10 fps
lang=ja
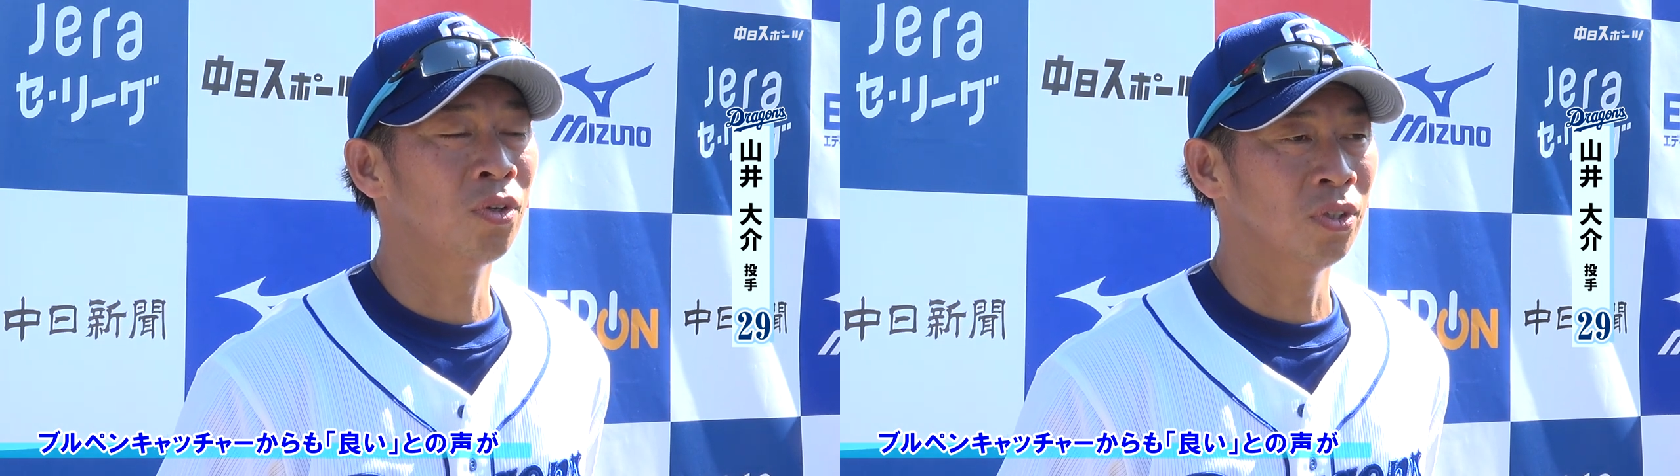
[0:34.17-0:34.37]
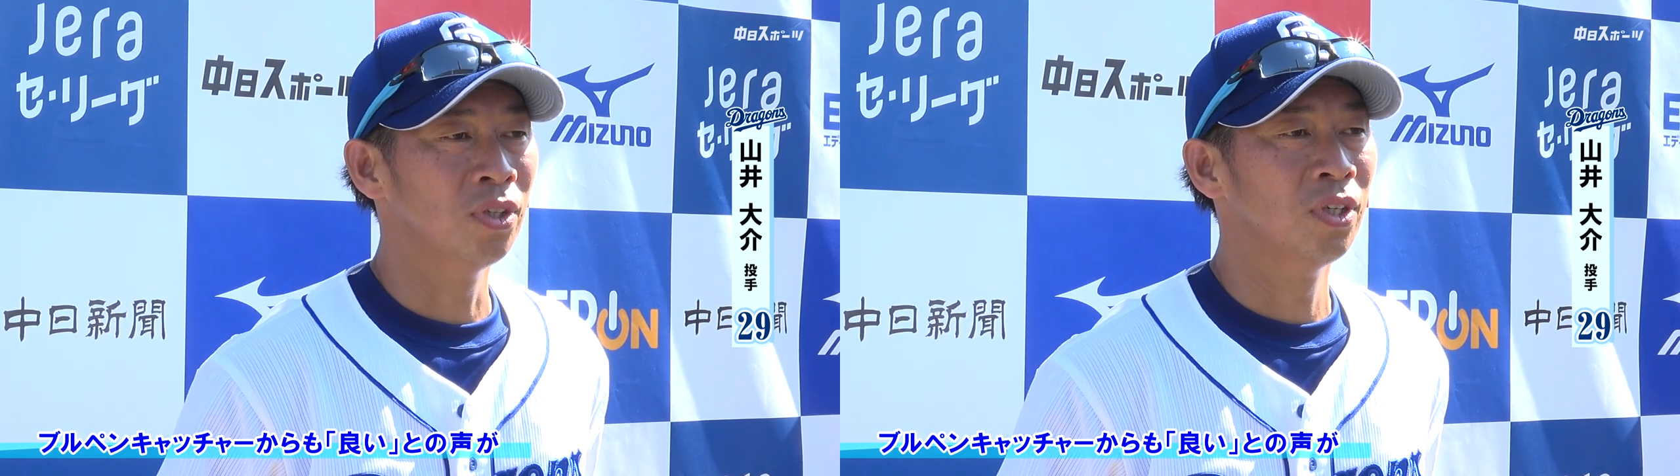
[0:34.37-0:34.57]

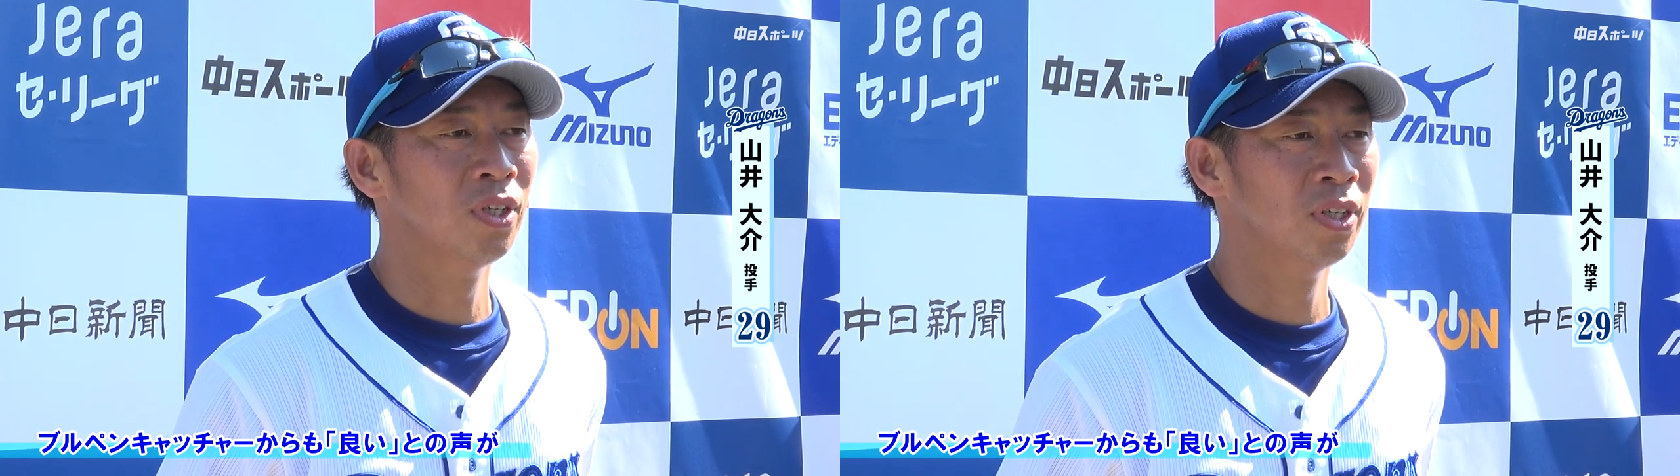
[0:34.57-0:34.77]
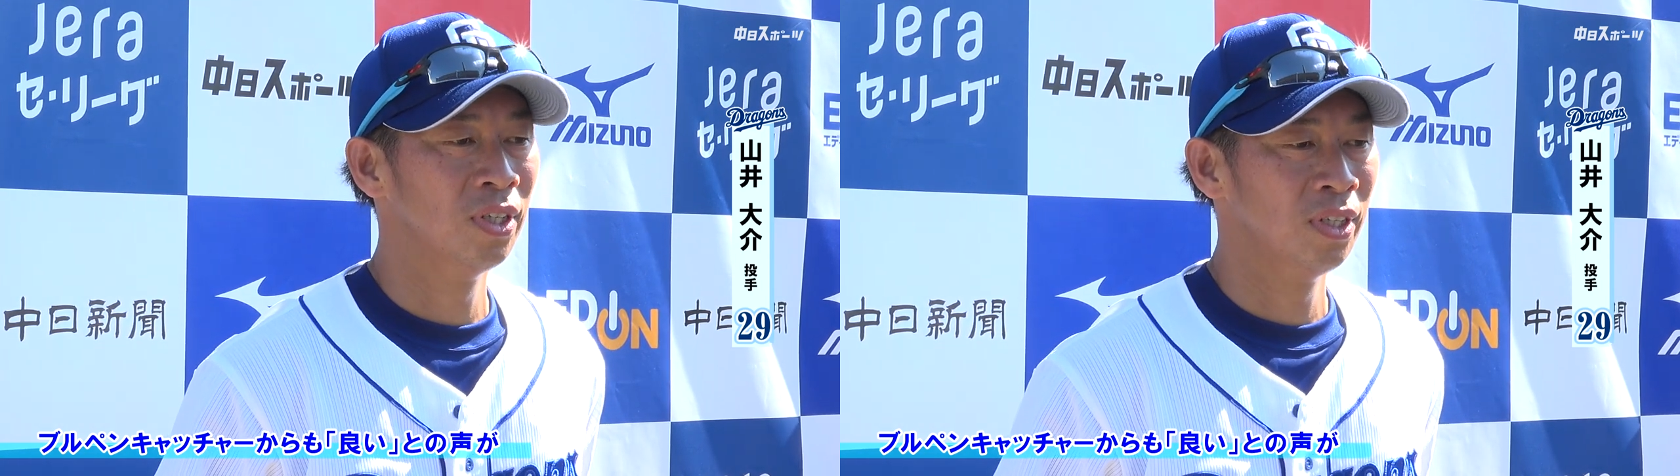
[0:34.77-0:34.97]
く
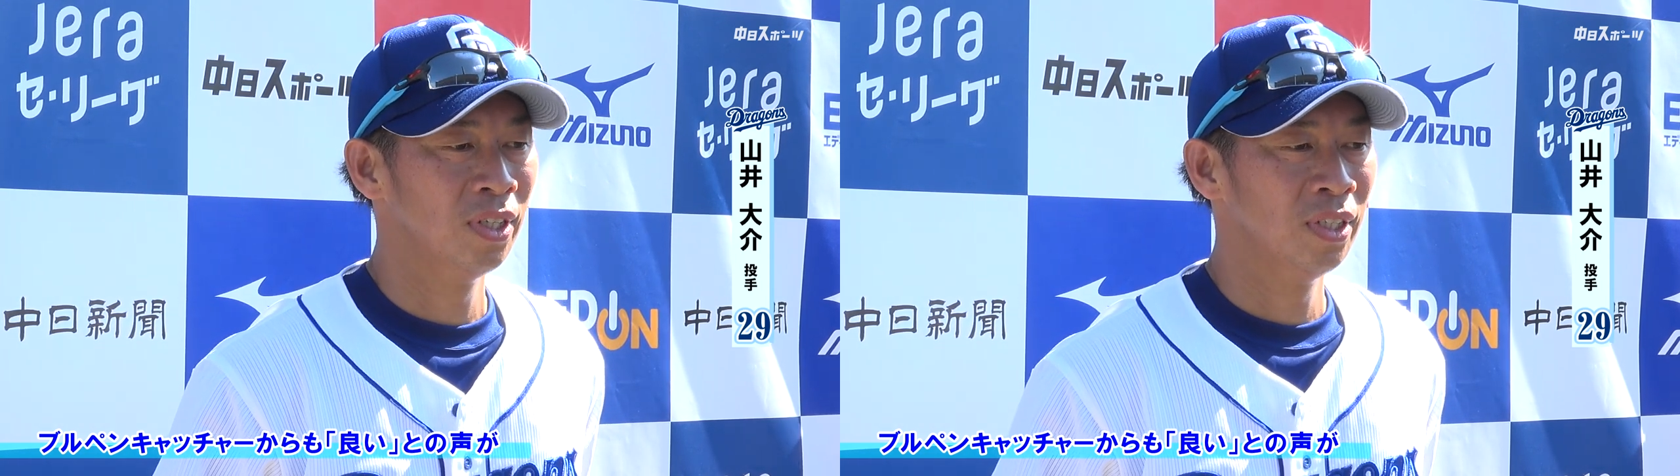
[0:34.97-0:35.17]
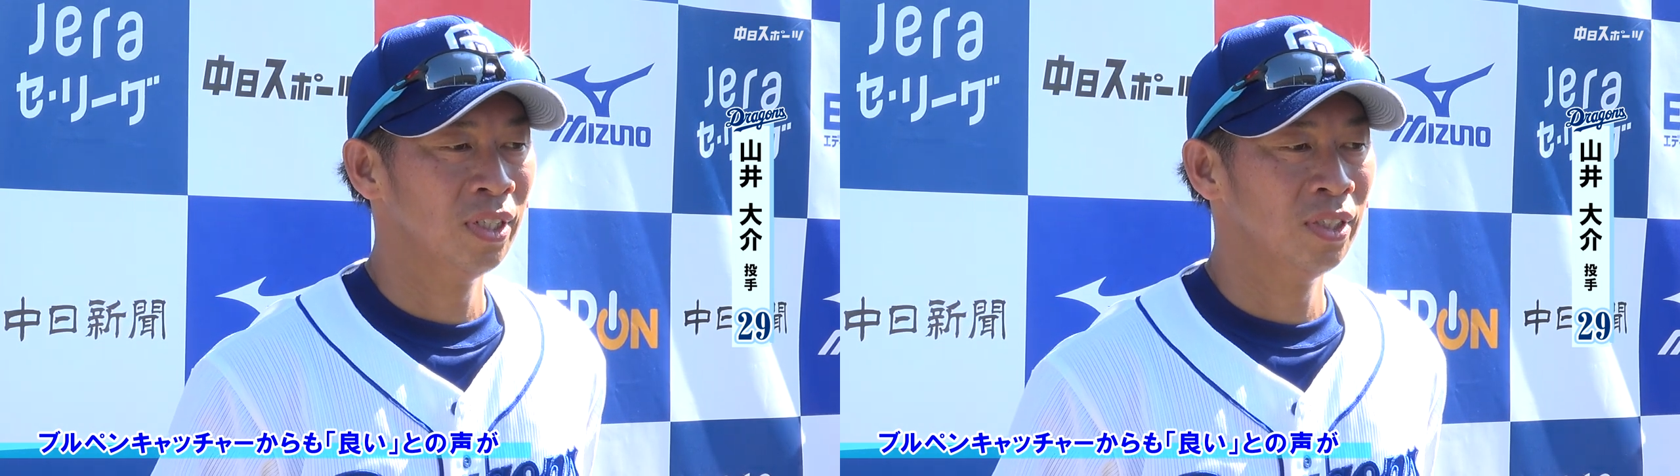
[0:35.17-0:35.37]

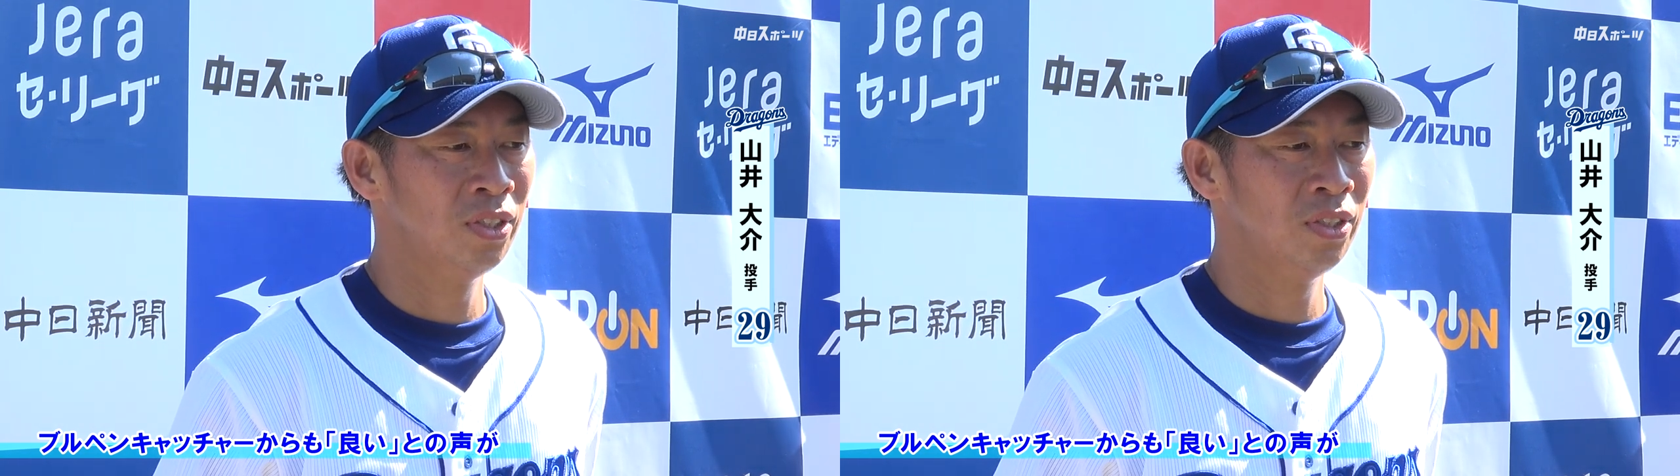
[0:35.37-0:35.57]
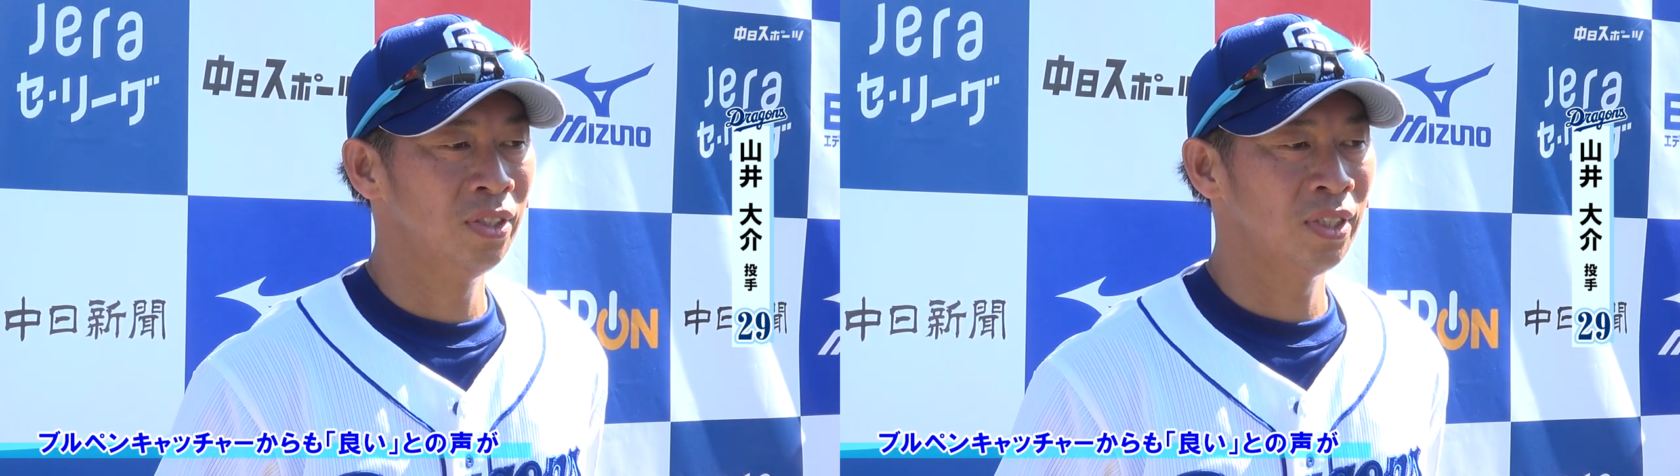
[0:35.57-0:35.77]

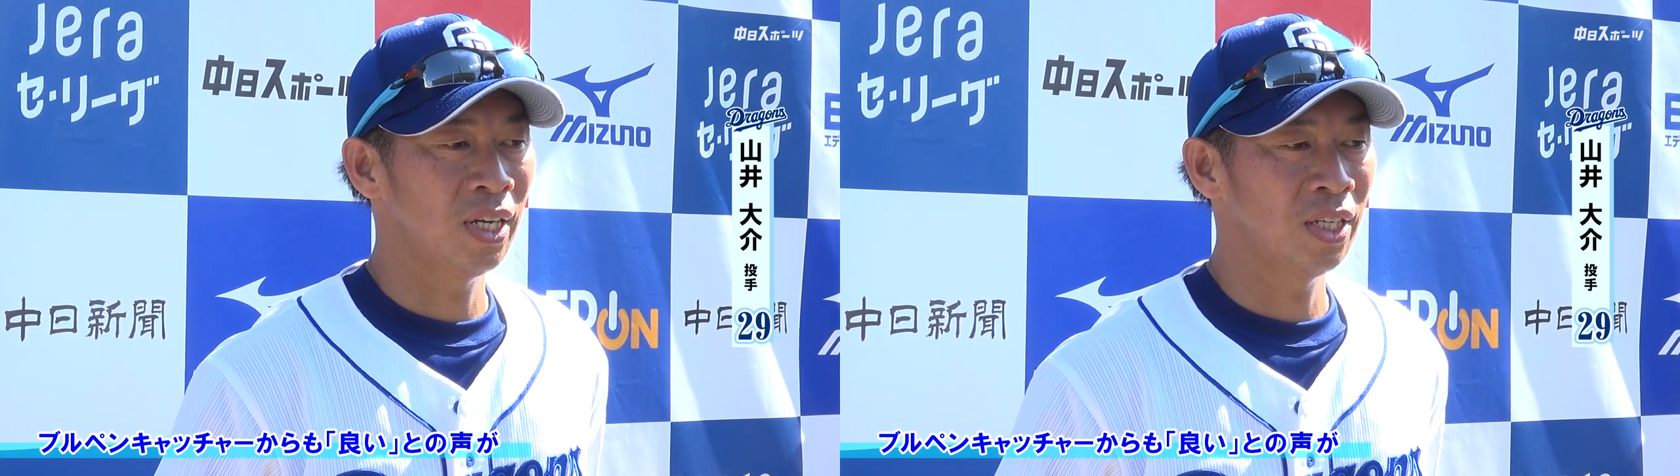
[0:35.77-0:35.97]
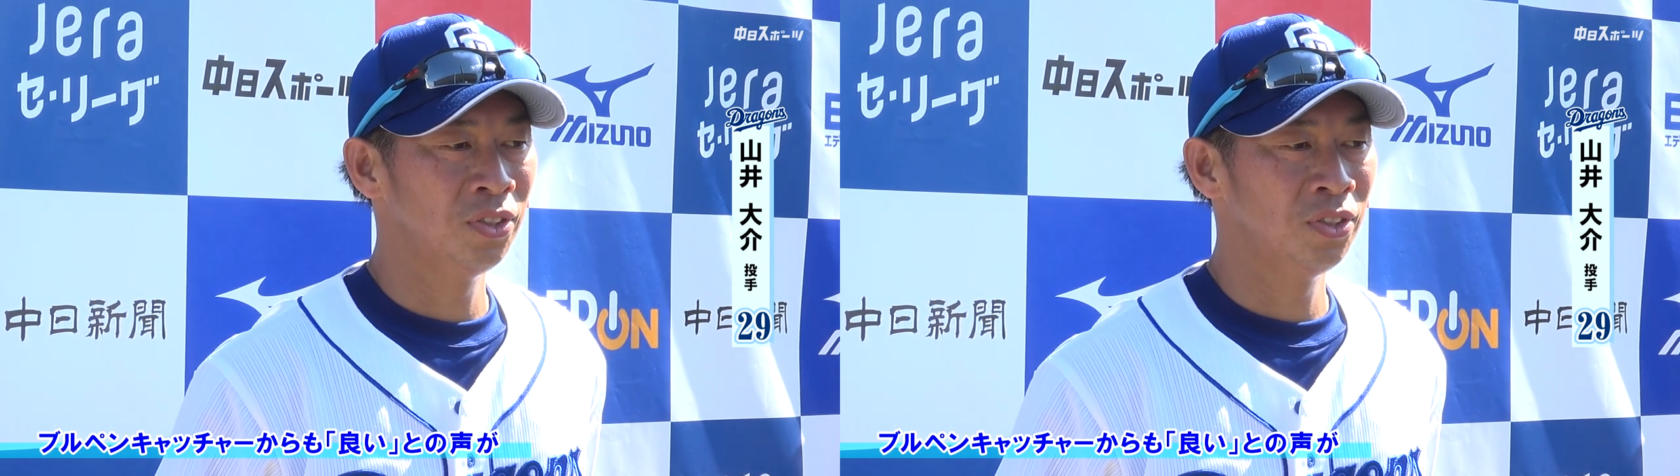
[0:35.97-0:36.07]
力